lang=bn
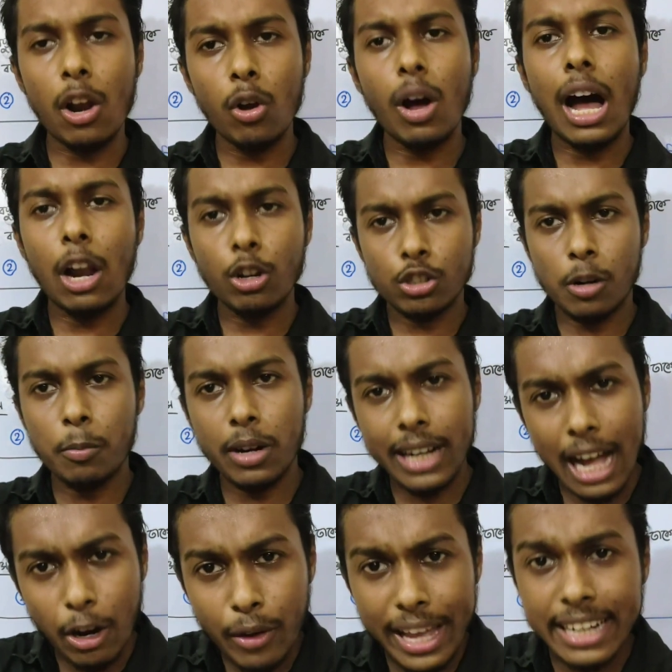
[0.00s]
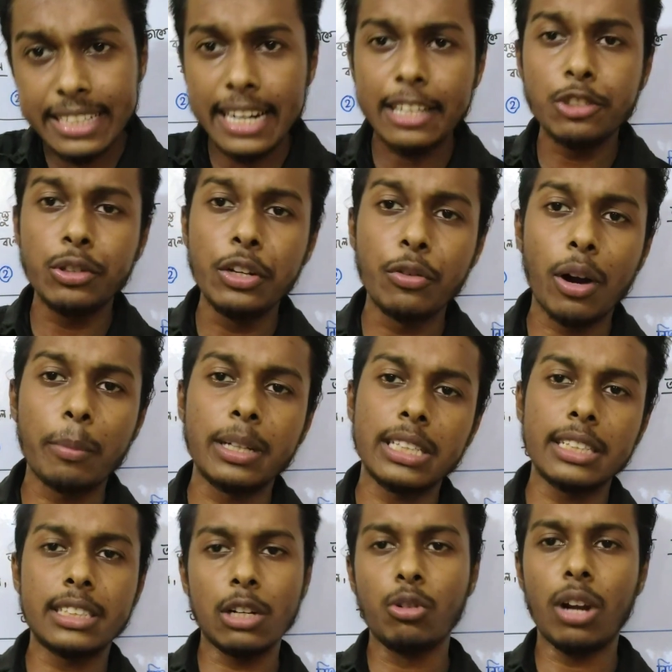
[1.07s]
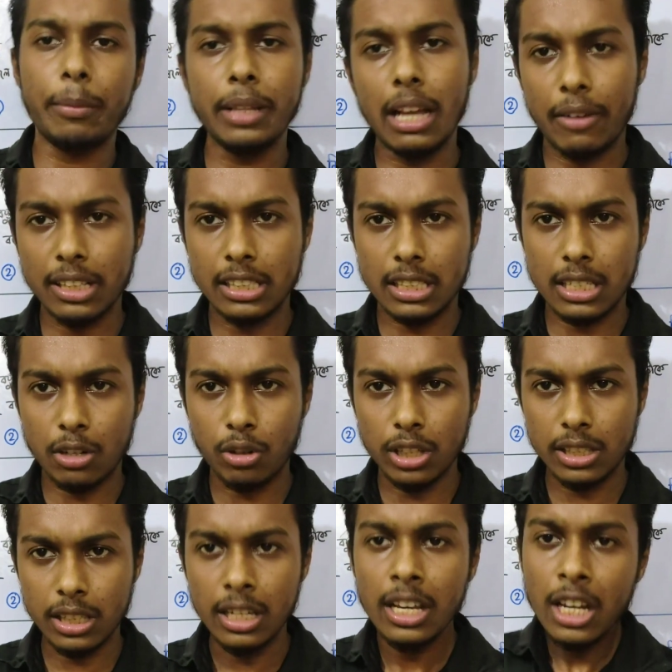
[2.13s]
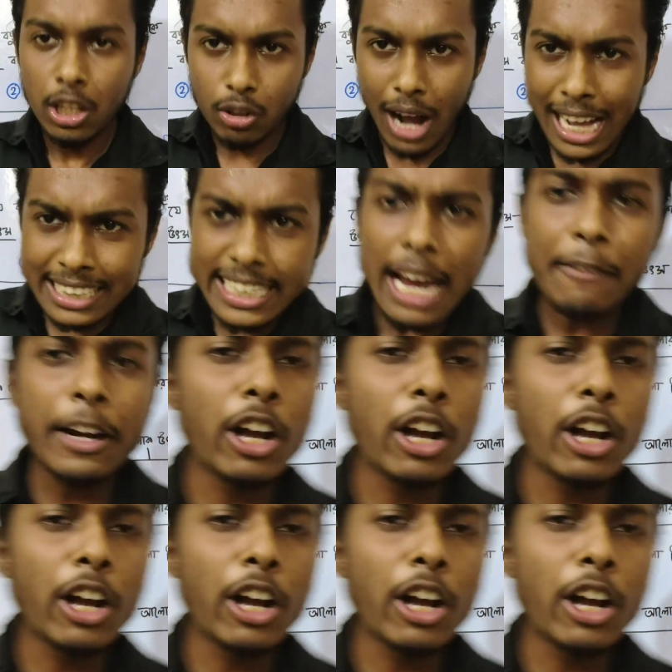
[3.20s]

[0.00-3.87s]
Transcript: আলো আলো সম্পর্কে আরো এক্সট্রা কিছু ইনফরমেশন সেগুলো আমি দেওয়ার চেষ্টা করেছি তো আজকের